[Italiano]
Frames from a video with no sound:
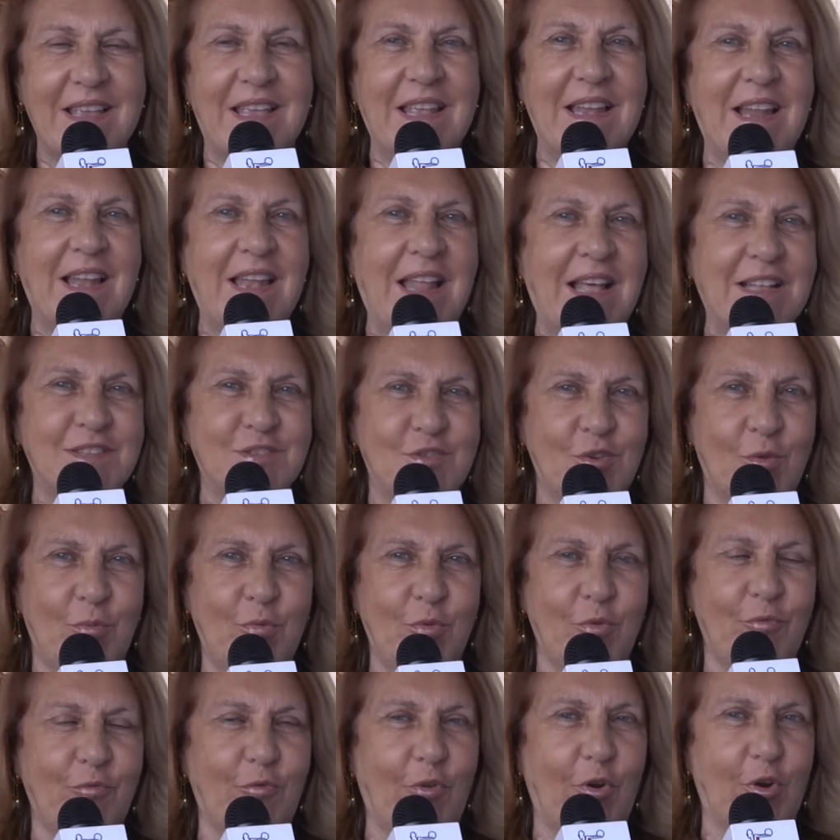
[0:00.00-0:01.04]
che la
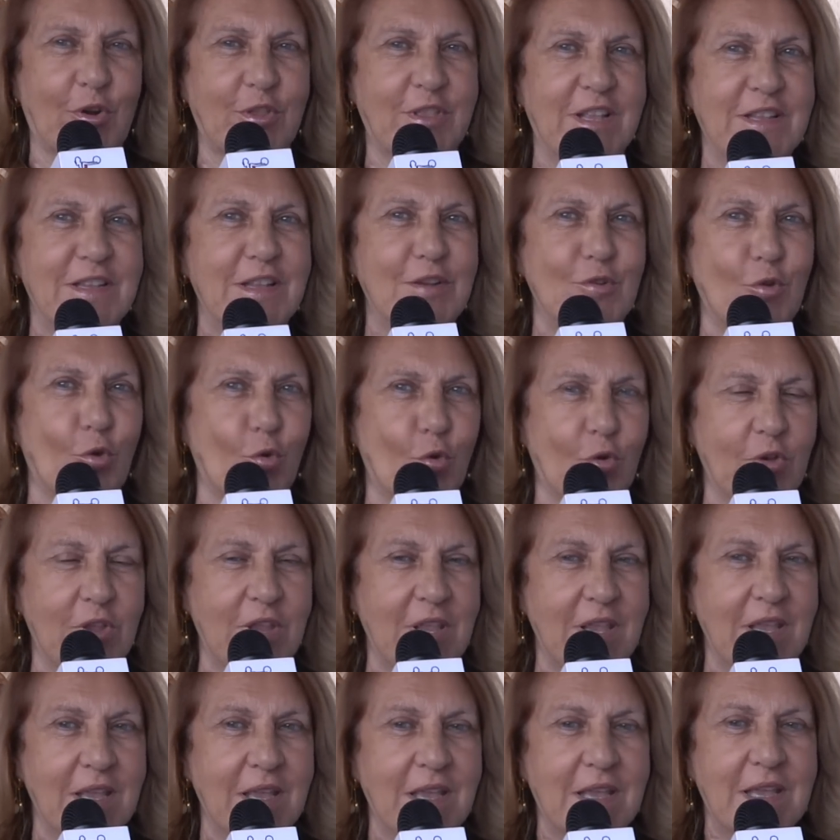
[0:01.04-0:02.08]
Lazio è più forte di
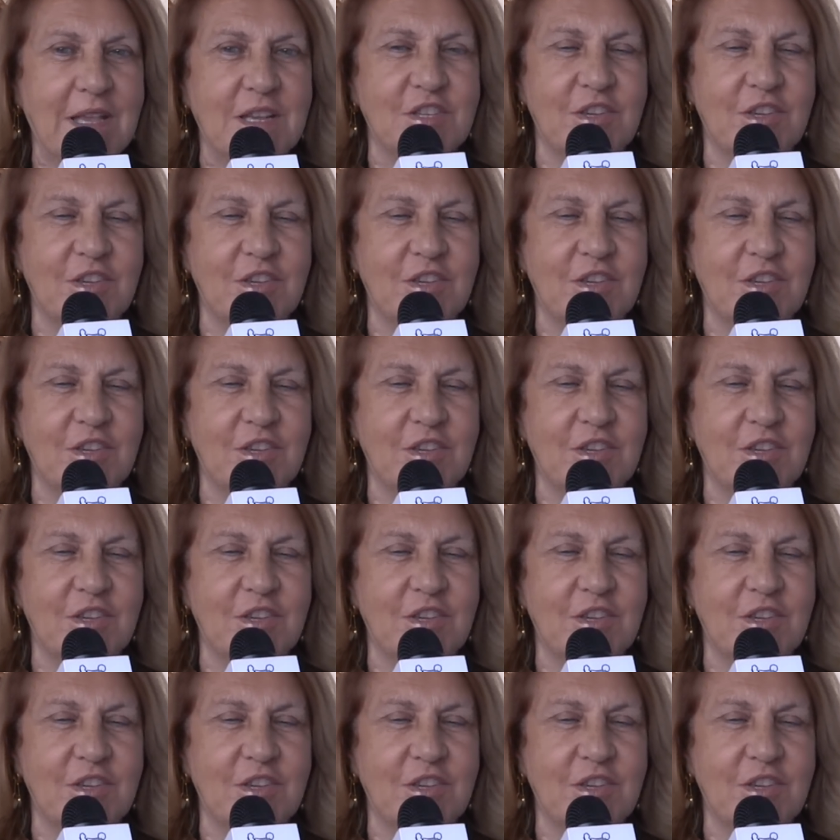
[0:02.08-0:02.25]
noi.